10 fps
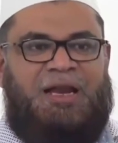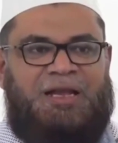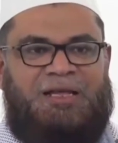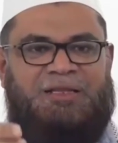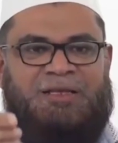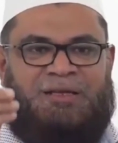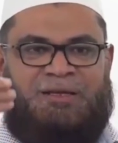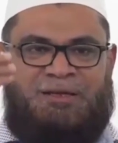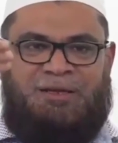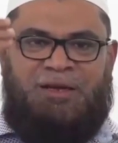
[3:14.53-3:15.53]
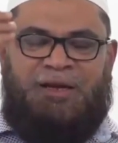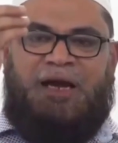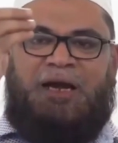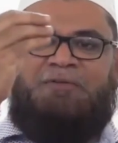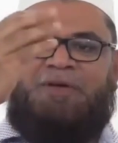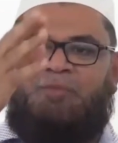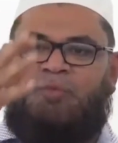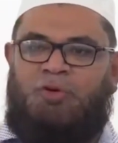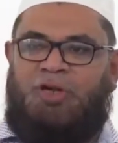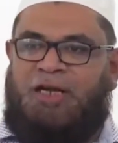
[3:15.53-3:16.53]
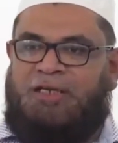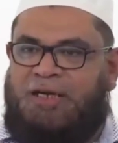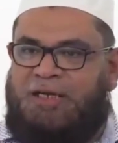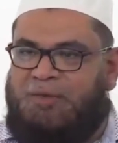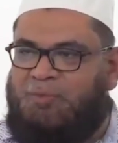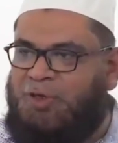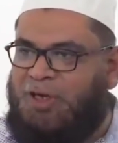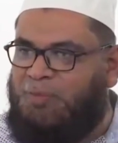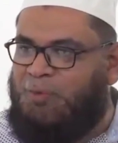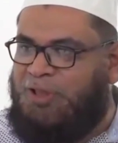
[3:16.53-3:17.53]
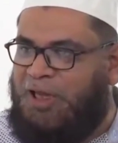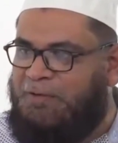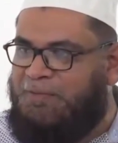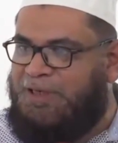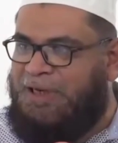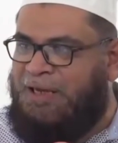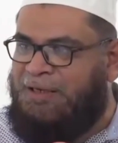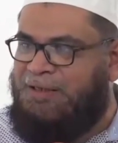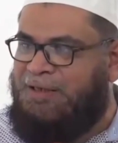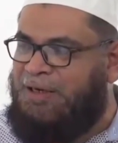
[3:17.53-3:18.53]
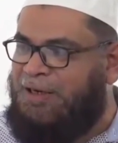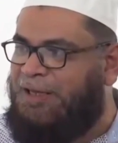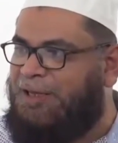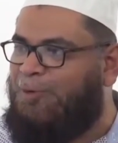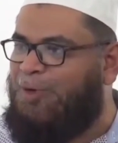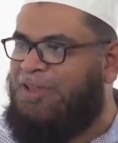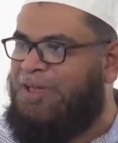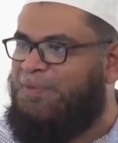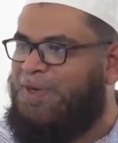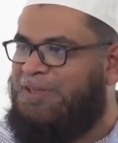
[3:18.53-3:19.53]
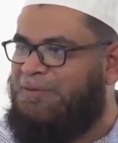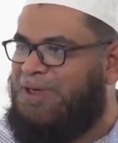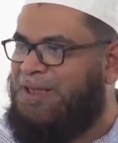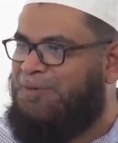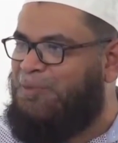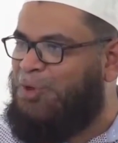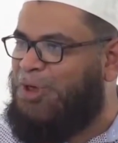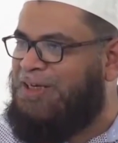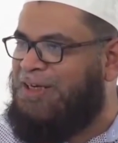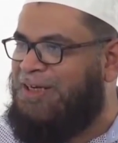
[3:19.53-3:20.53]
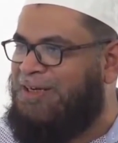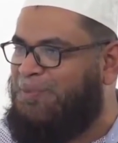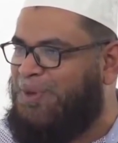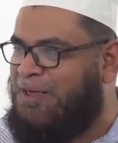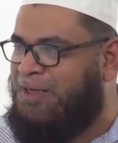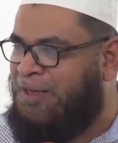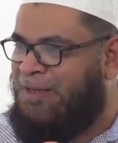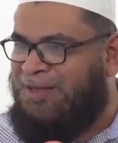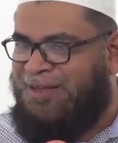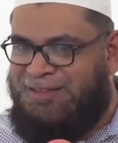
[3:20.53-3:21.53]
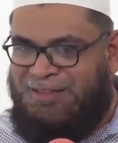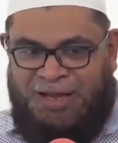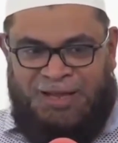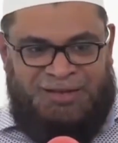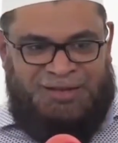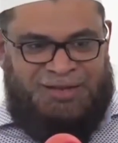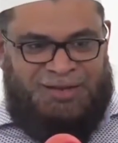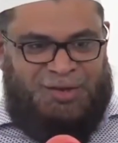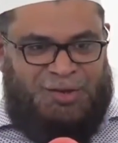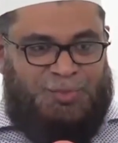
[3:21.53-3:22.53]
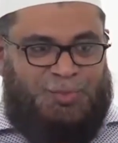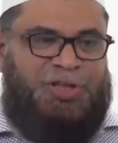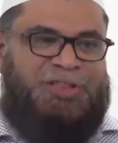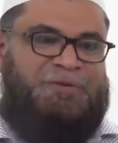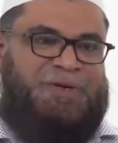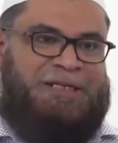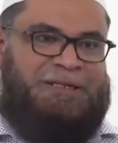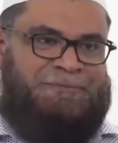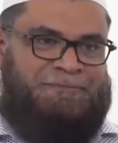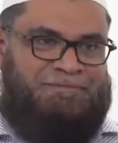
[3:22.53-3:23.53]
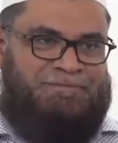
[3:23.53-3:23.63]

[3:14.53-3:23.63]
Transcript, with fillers: அல்லது கணவன் மூன்று நாட்களுக்கு முன்னர் மூத்தாகிவிட்டார் இன்றைக்கு குழந்தை பிறந்து விட்டது மூன்று நாட்களுக்கு பிறகு இதுதான் முடிந்து விட்டது